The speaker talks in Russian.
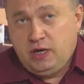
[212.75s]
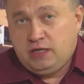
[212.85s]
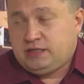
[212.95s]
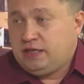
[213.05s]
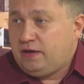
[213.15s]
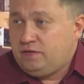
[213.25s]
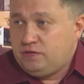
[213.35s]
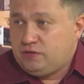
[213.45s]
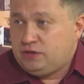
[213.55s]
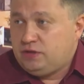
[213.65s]

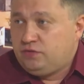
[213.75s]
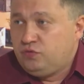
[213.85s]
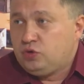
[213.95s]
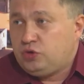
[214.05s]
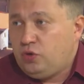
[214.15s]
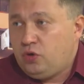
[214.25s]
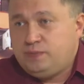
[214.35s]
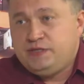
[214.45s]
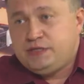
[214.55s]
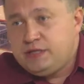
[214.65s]
останавливаются на двух,
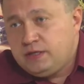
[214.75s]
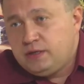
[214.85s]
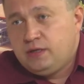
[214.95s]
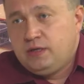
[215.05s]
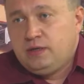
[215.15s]
трех, пяти,